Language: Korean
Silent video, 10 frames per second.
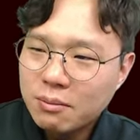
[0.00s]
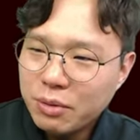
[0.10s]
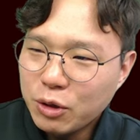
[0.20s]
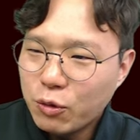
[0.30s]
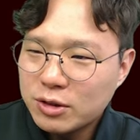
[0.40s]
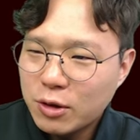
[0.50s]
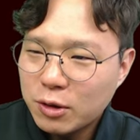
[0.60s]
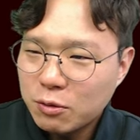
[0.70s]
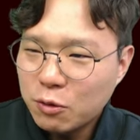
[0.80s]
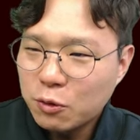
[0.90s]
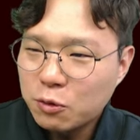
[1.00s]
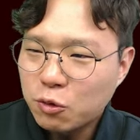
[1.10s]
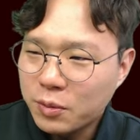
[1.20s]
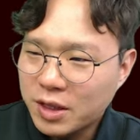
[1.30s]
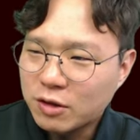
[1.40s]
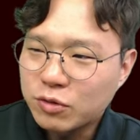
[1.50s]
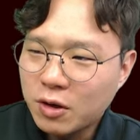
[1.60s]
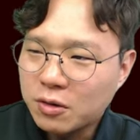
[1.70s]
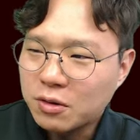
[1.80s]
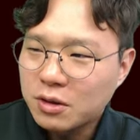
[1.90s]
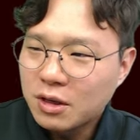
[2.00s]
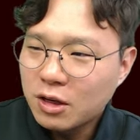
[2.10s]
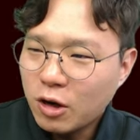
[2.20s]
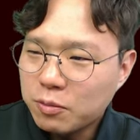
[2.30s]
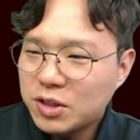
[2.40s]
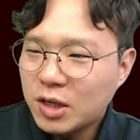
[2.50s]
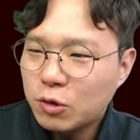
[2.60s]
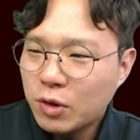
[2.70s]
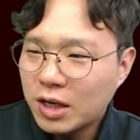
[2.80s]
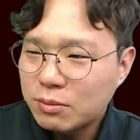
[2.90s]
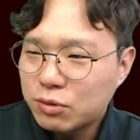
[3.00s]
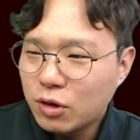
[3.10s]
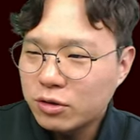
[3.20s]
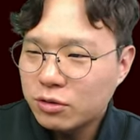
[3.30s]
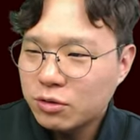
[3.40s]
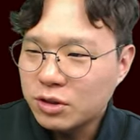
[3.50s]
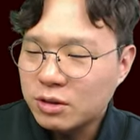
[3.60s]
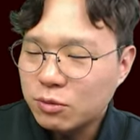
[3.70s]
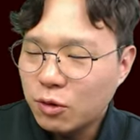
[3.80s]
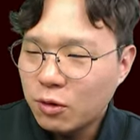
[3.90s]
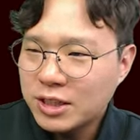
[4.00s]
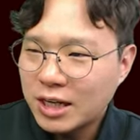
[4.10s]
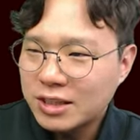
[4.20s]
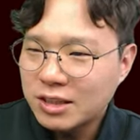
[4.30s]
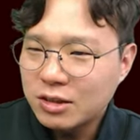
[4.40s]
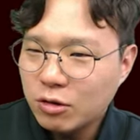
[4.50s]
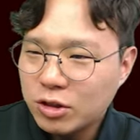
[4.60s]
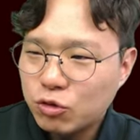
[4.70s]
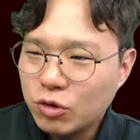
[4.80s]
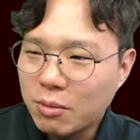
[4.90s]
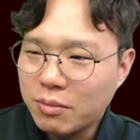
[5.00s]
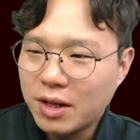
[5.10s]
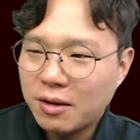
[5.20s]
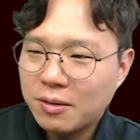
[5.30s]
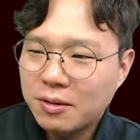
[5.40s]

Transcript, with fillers: 피로 해소에도 도움이 되고요. 껍질에 농약이 묻어 있을 수 있으므로 잘 씻는 것이 중요합니다.